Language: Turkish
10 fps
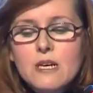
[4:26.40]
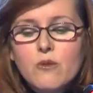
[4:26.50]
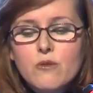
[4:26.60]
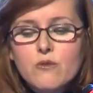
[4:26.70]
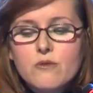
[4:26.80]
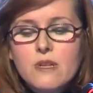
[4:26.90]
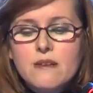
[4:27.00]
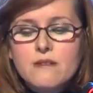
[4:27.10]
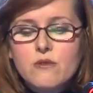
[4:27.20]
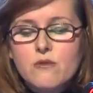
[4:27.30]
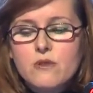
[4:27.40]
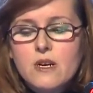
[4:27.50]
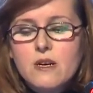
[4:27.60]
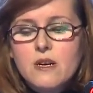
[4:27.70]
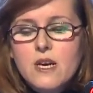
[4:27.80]
olduktan
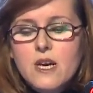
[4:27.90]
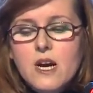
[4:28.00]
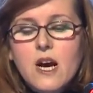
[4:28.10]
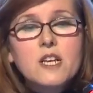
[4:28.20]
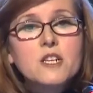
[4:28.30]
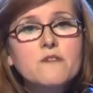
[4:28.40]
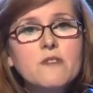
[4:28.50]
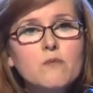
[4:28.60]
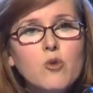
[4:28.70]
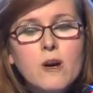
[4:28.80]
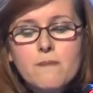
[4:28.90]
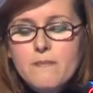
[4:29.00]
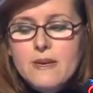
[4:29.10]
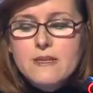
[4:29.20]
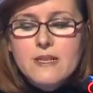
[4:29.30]
sonra aşk ve
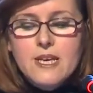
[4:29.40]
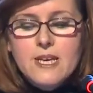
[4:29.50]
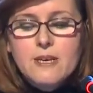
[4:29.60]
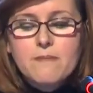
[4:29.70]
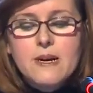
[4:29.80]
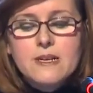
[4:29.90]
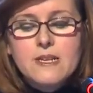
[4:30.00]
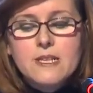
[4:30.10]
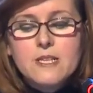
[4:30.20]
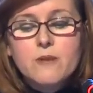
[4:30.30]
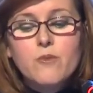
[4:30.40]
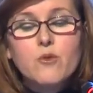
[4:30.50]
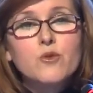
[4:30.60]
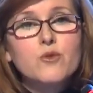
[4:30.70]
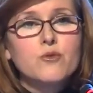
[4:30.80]
muhabbetle ibadet edip
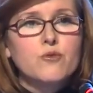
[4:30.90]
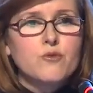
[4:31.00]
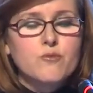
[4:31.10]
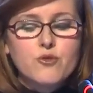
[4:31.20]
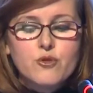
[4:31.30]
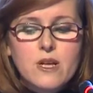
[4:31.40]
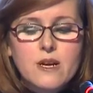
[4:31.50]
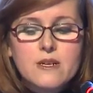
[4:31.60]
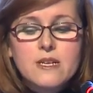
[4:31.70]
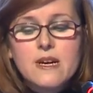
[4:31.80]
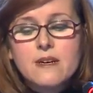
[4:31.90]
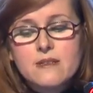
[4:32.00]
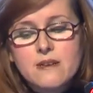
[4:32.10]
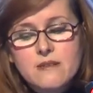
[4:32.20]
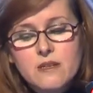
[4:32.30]
oruç tutmuşlar,
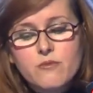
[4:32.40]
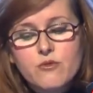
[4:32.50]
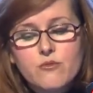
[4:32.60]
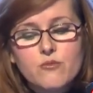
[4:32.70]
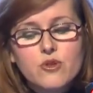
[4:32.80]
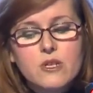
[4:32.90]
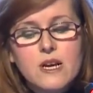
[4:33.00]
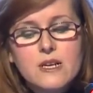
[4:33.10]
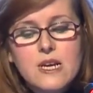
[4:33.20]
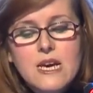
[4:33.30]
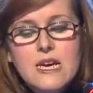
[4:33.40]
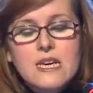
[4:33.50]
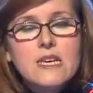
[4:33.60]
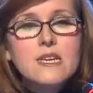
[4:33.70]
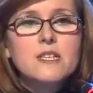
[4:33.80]
riyazatta bulunmuşlar,
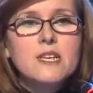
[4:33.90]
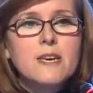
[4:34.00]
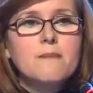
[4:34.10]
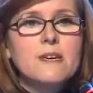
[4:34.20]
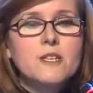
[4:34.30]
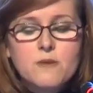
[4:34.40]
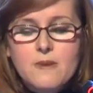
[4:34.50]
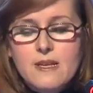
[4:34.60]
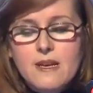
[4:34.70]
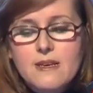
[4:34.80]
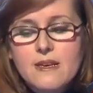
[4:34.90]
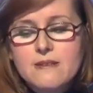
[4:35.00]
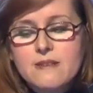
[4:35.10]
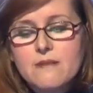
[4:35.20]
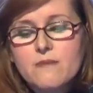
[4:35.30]
iyice yeme içmeden
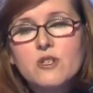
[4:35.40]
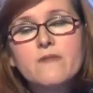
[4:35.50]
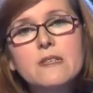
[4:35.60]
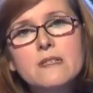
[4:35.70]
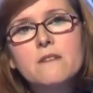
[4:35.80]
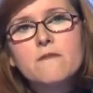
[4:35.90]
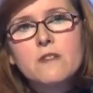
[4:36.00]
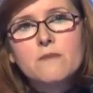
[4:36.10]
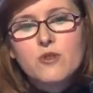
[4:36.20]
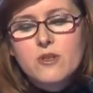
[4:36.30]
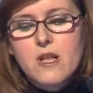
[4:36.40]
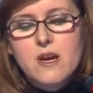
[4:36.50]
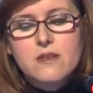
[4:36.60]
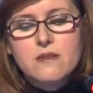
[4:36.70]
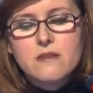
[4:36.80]
kesilmiş ve
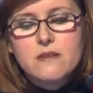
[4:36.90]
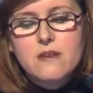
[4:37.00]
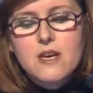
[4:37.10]
zayıflamışlardır.